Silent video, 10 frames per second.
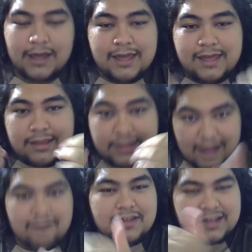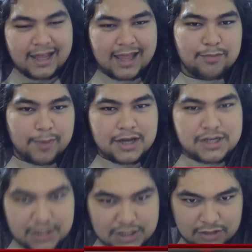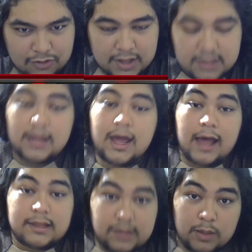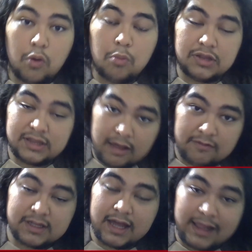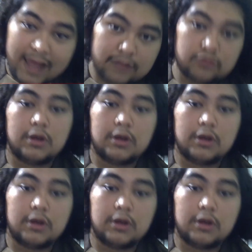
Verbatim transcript: e estava escalado para Shang-Chi 2, assim como estava escalado